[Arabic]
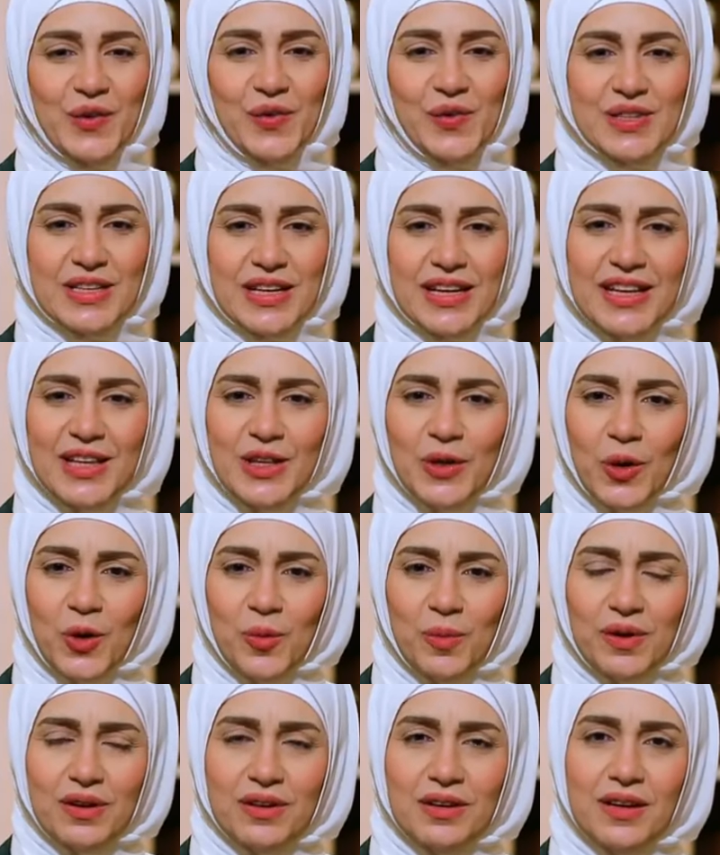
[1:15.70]
فسيدنا
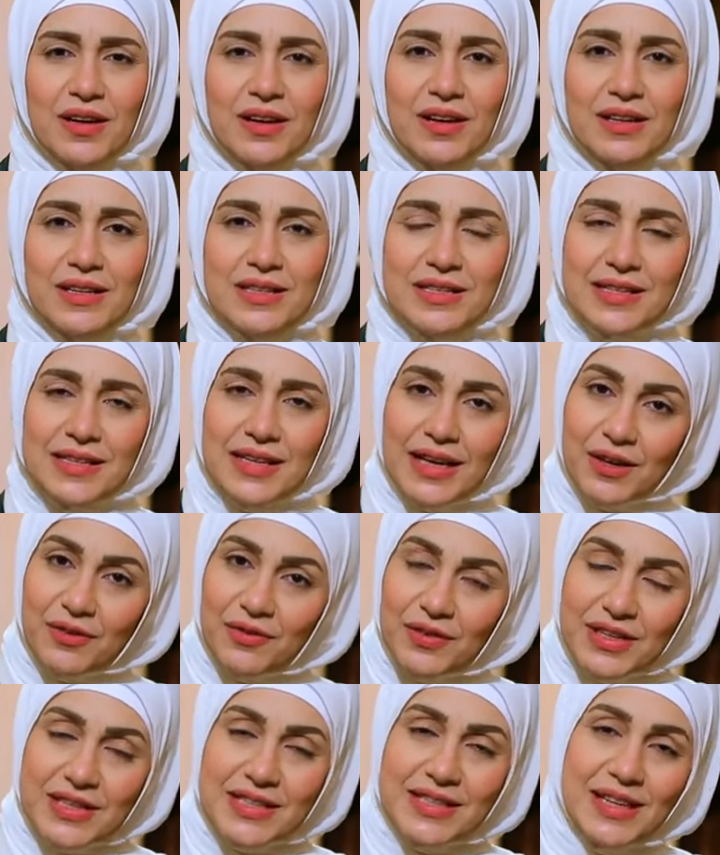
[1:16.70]
عمر
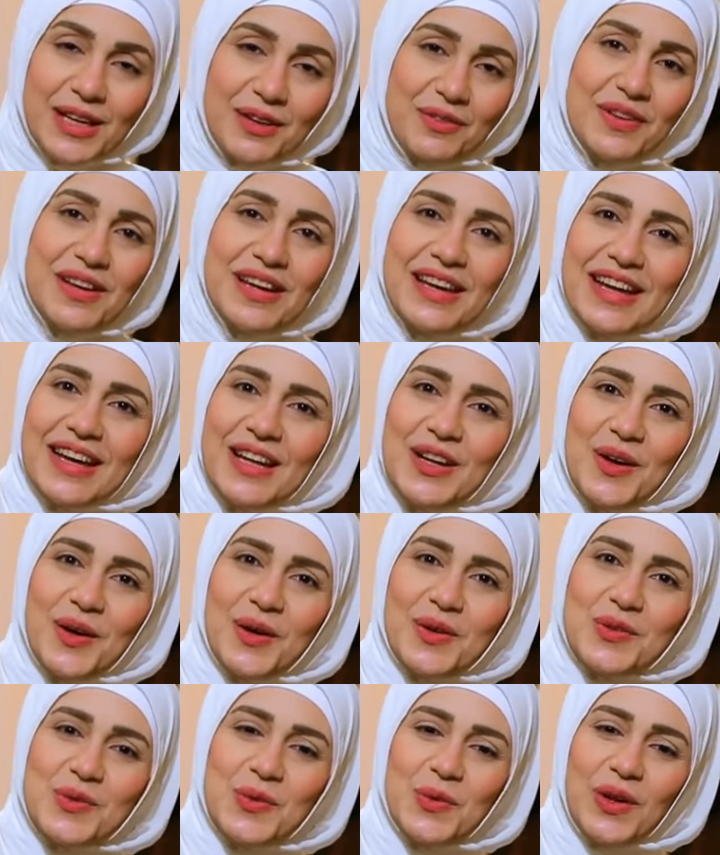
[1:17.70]
يستغفر لي انا
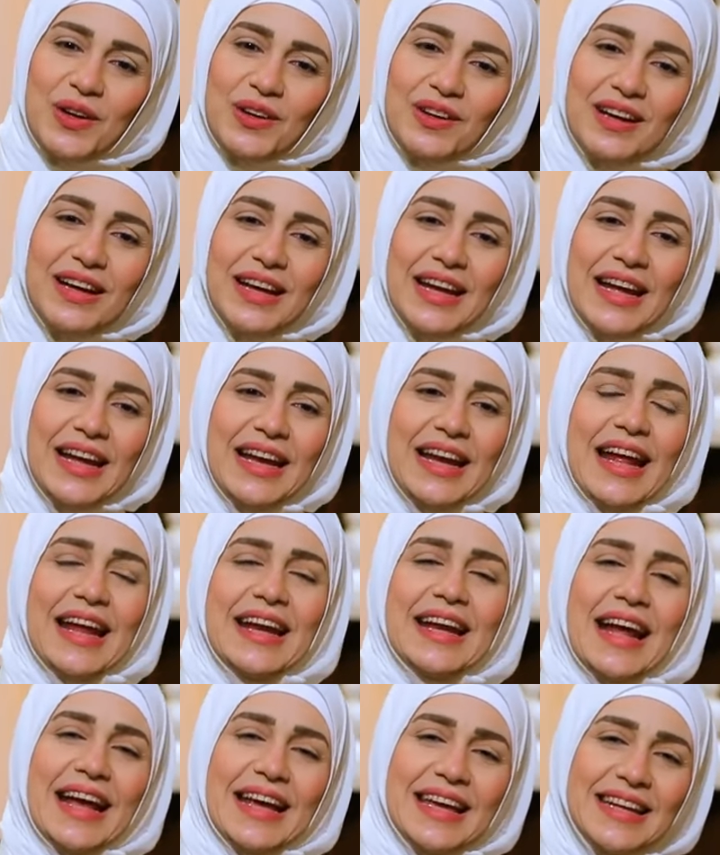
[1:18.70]
يا رسول الله
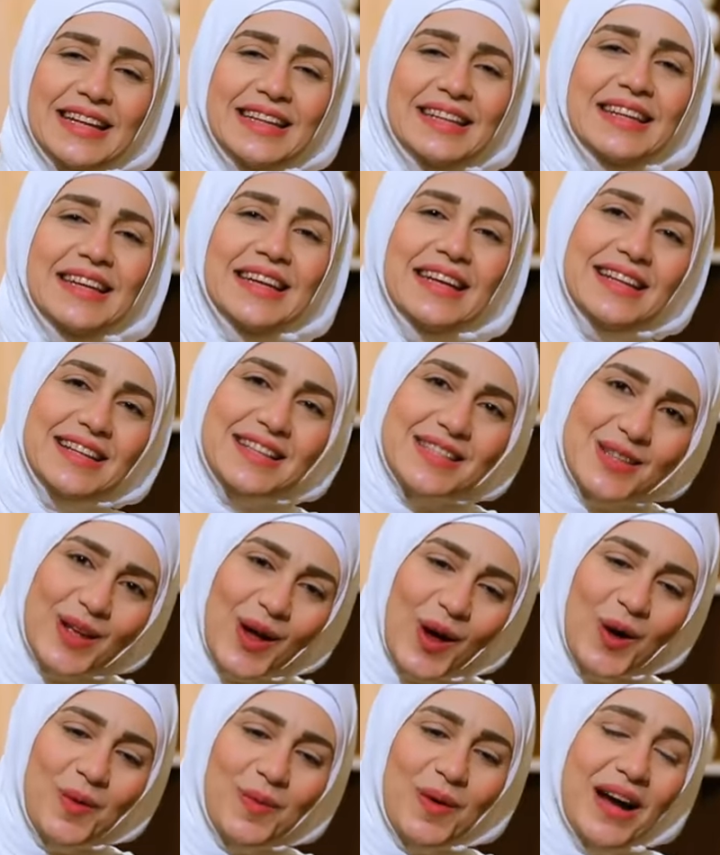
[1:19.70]
لان اكيد جيل
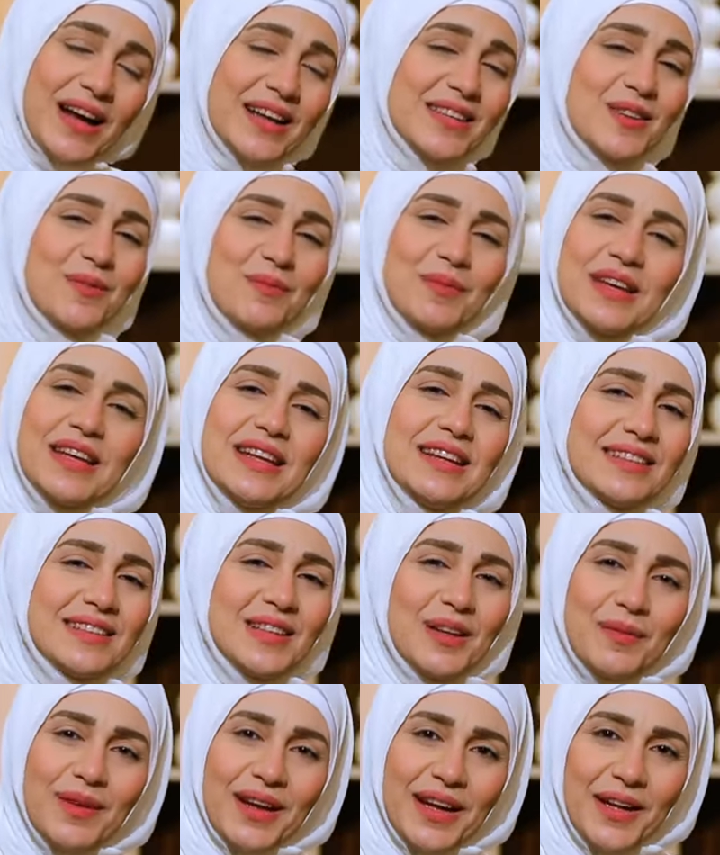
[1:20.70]
الصحابه احسن من جيل
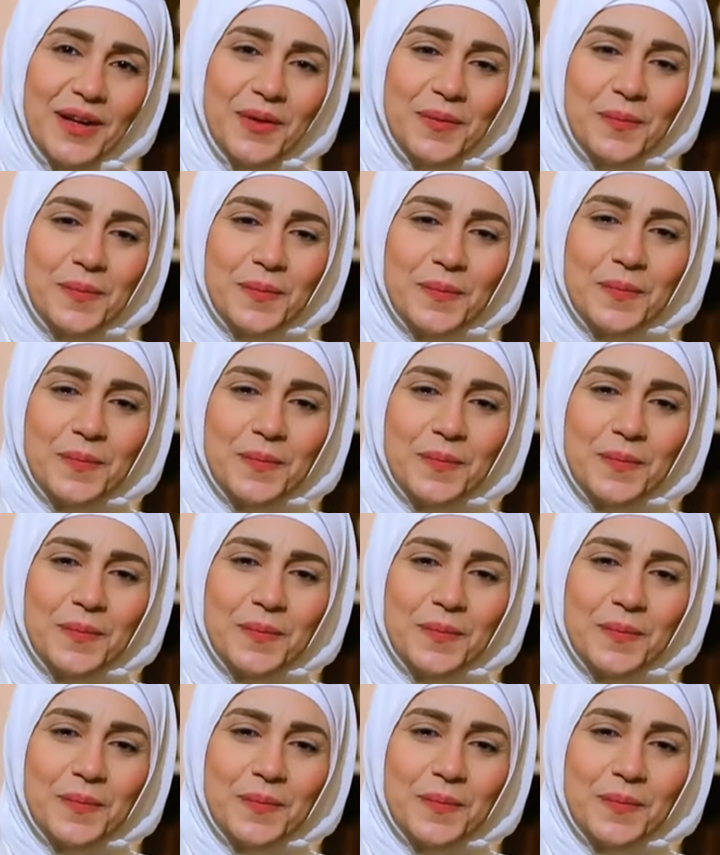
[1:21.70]
التابعين